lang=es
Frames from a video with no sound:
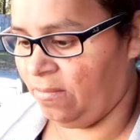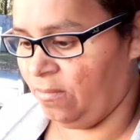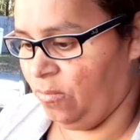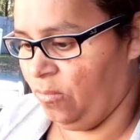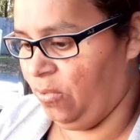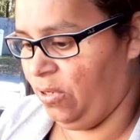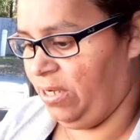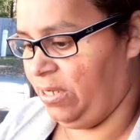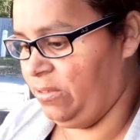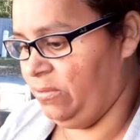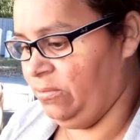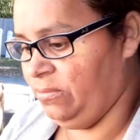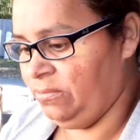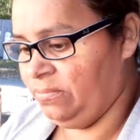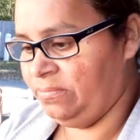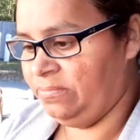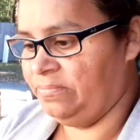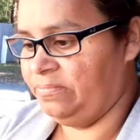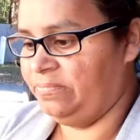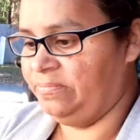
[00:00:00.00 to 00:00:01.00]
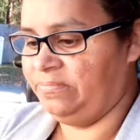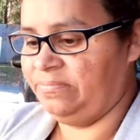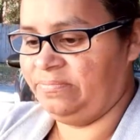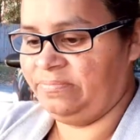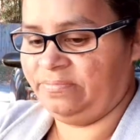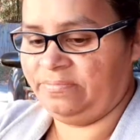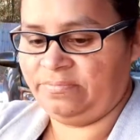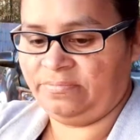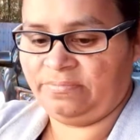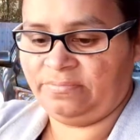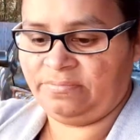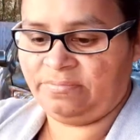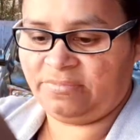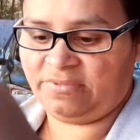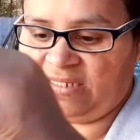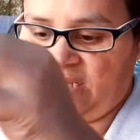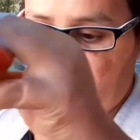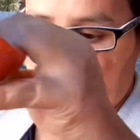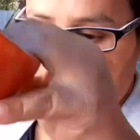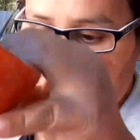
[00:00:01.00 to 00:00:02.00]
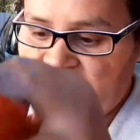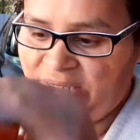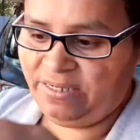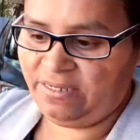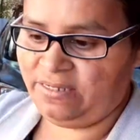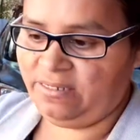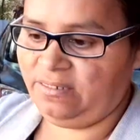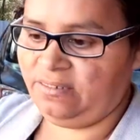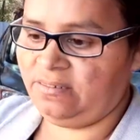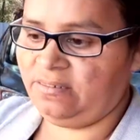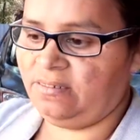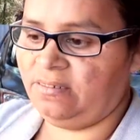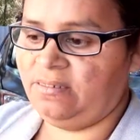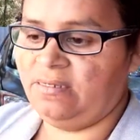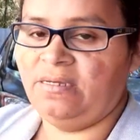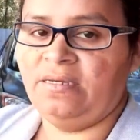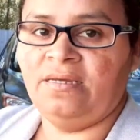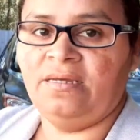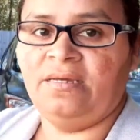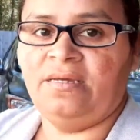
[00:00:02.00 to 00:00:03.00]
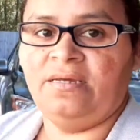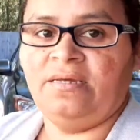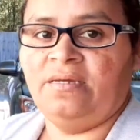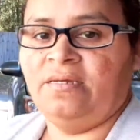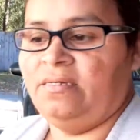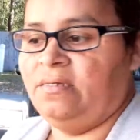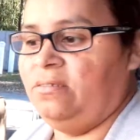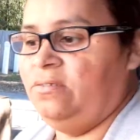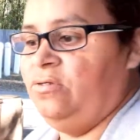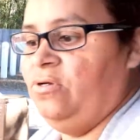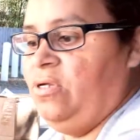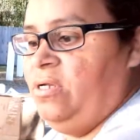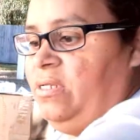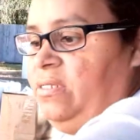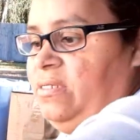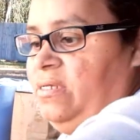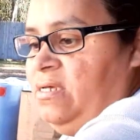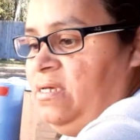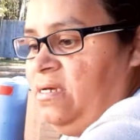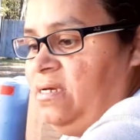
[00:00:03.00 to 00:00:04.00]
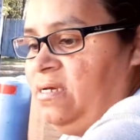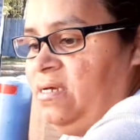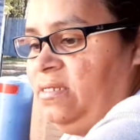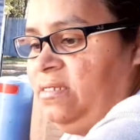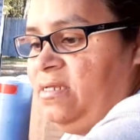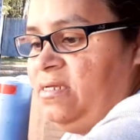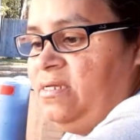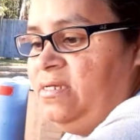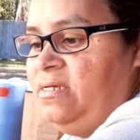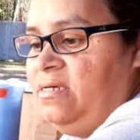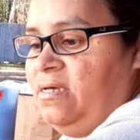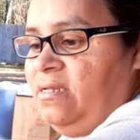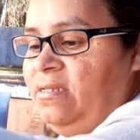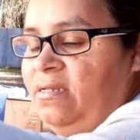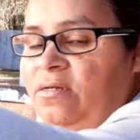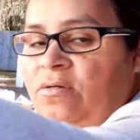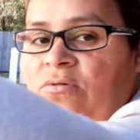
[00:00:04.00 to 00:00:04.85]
Bueno, también yo les dije que tenía de